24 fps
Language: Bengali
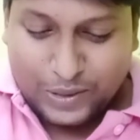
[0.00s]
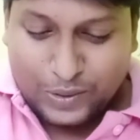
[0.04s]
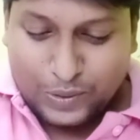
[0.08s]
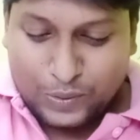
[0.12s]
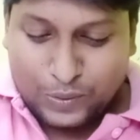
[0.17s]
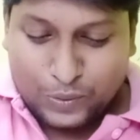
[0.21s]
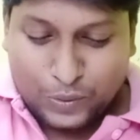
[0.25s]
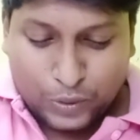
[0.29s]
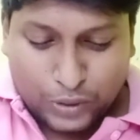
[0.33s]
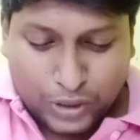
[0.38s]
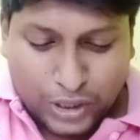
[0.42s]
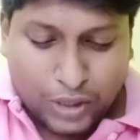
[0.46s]

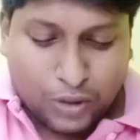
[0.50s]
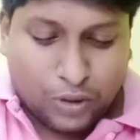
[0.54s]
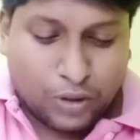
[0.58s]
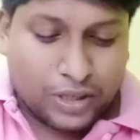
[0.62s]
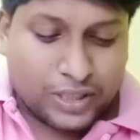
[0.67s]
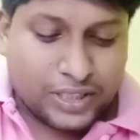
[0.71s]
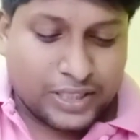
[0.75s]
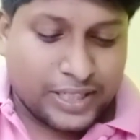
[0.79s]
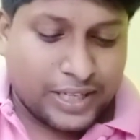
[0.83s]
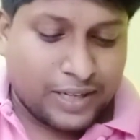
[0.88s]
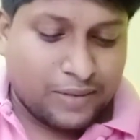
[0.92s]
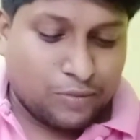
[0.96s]
অতি
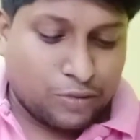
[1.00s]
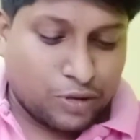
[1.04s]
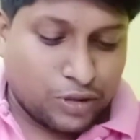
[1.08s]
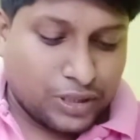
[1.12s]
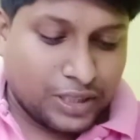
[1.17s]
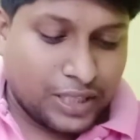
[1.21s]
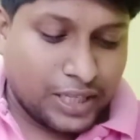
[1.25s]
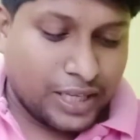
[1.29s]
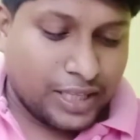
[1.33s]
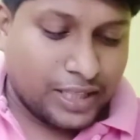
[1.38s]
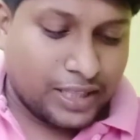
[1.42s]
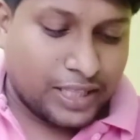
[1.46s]
কষ্টের
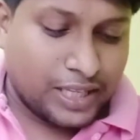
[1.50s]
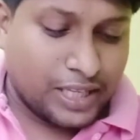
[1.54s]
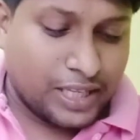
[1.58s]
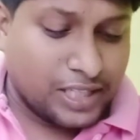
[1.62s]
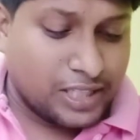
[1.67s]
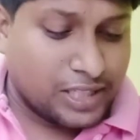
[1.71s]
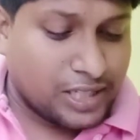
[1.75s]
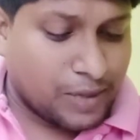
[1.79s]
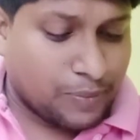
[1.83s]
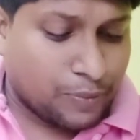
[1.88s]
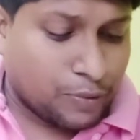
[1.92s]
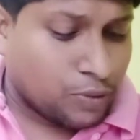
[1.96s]
মধ্যে দিন
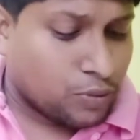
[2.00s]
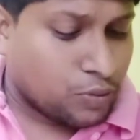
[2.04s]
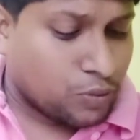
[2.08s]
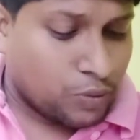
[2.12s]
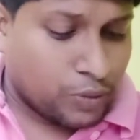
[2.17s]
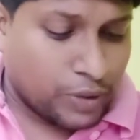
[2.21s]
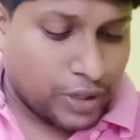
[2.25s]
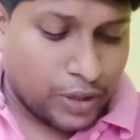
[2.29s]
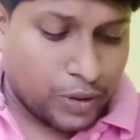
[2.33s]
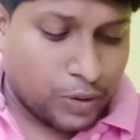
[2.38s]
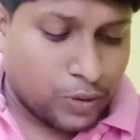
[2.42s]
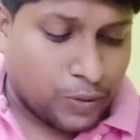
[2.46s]
যাপন
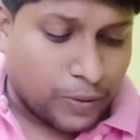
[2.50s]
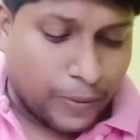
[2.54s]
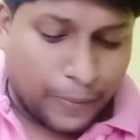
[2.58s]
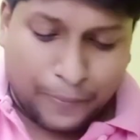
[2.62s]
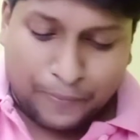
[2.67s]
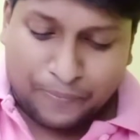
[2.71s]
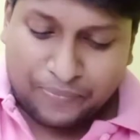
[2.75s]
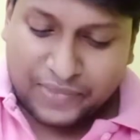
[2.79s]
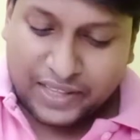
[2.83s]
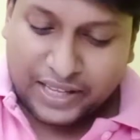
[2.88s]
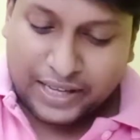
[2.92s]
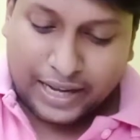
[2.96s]
করেও
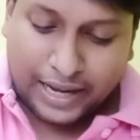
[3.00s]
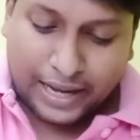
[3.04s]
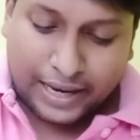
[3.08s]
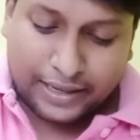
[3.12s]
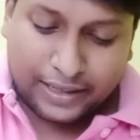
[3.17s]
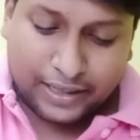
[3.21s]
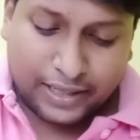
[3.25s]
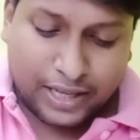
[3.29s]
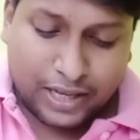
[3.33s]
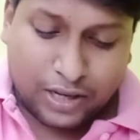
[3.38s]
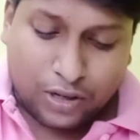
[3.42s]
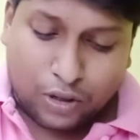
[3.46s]

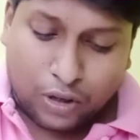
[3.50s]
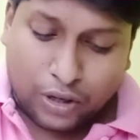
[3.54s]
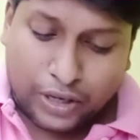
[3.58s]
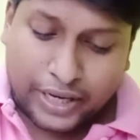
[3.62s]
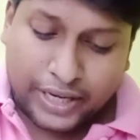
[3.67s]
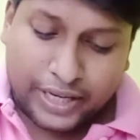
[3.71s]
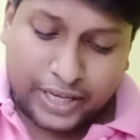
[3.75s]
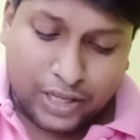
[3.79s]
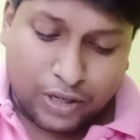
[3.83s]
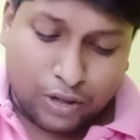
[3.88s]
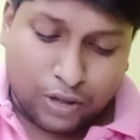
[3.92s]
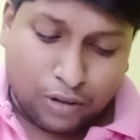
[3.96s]
গানকে
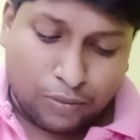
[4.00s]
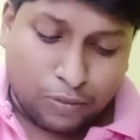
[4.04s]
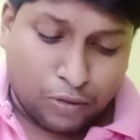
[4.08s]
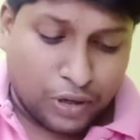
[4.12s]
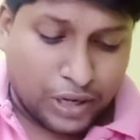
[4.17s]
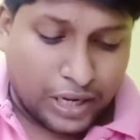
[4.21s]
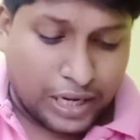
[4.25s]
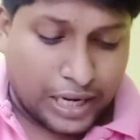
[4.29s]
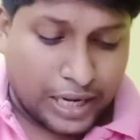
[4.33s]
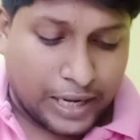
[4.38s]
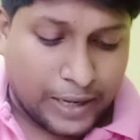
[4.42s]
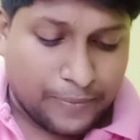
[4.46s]
করেনি
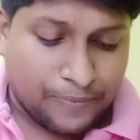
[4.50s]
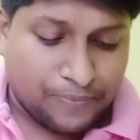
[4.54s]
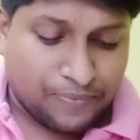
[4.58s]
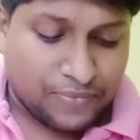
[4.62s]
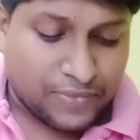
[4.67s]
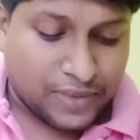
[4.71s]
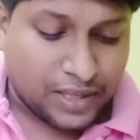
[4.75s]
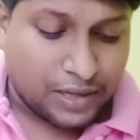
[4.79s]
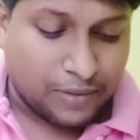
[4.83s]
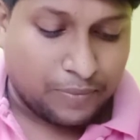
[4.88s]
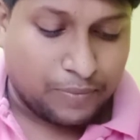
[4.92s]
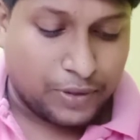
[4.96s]
অবহেলা
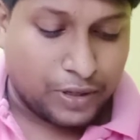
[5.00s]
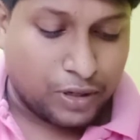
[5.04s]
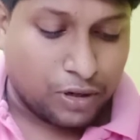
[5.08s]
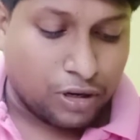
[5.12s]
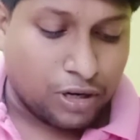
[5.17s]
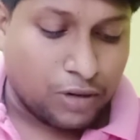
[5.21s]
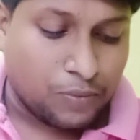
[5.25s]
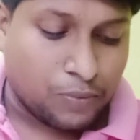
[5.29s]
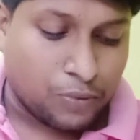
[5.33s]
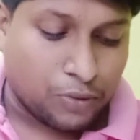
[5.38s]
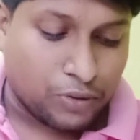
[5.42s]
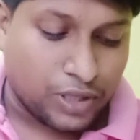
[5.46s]
বিরল
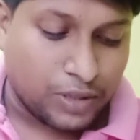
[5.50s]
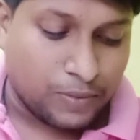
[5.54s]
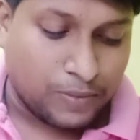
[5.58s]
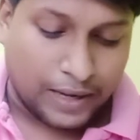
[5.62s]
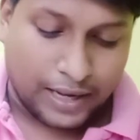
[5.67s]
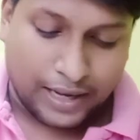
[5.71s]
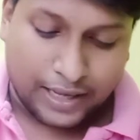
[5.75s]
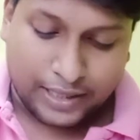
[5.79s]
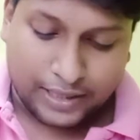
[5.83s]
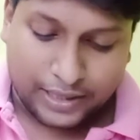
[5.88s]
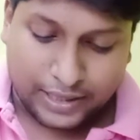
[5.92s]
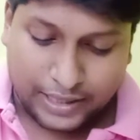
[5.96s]
প্রতিভা
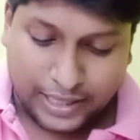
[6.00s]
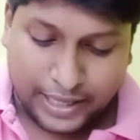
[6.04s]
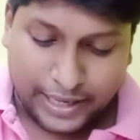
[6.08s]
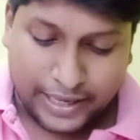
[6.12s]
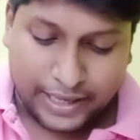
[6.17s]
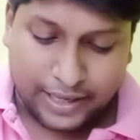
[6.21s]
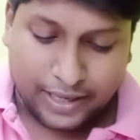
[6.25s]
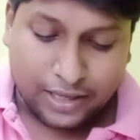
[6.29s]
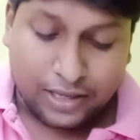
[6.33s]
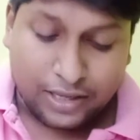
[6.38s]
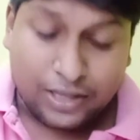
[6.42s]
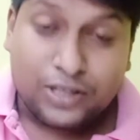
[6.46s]
তাই
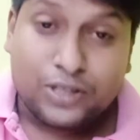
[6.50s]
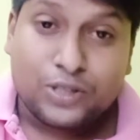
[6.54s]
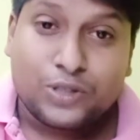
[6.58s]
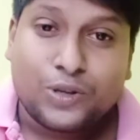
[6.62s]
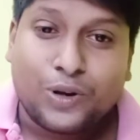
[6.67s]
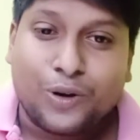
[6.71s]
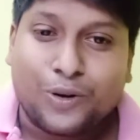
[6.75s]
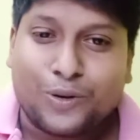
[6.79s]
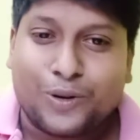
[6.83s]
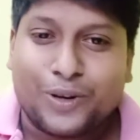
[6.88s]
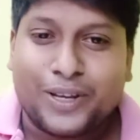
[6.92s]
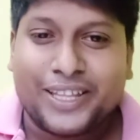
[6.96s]

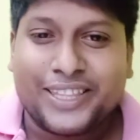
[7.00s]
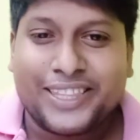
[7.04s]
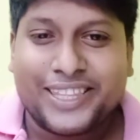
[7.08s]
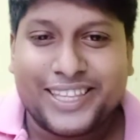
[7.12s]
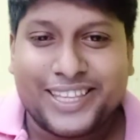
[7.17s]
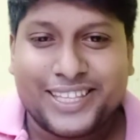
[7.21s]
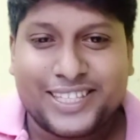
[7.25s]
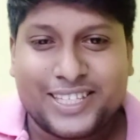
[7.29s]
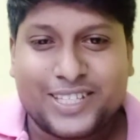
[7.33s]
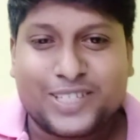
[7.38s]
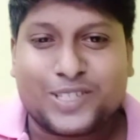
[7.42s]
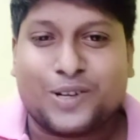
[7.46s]
সকলে
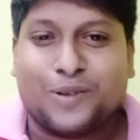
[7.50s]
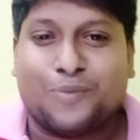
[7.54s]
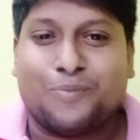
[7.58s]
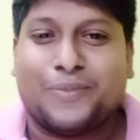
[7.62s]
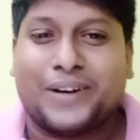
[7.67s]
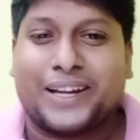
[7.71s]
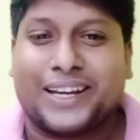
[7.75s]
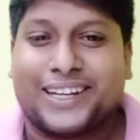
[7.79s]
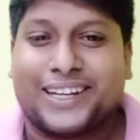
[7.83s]
দিয়েছে সম্মান